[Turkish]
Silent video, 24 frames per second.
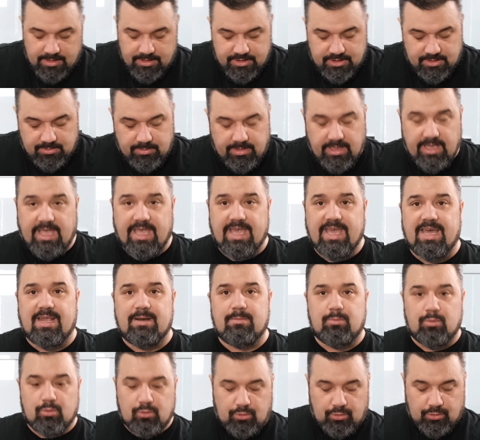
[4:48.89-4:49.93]
Şimdi
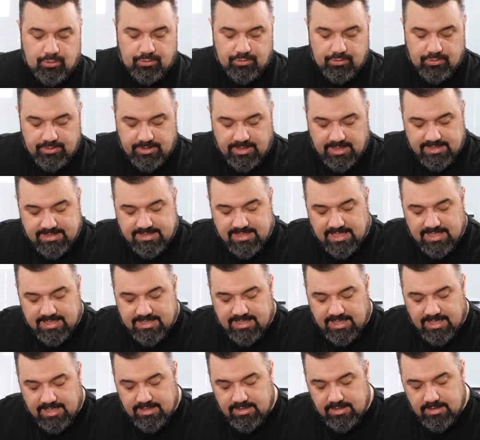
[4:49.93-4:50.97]
eğer bu tür
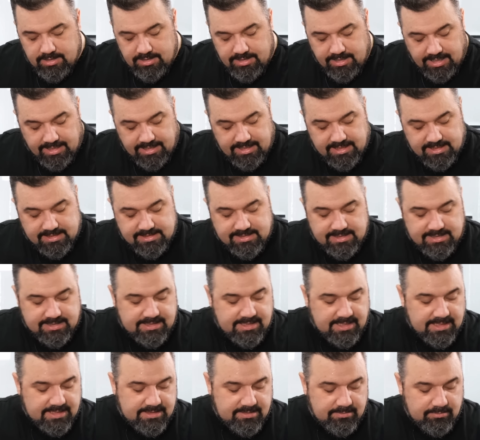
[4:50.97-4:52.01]
keserken dengesiz
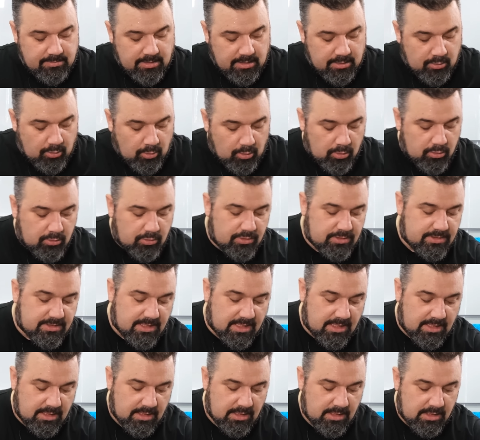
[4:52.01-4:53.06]
kesimler olduysa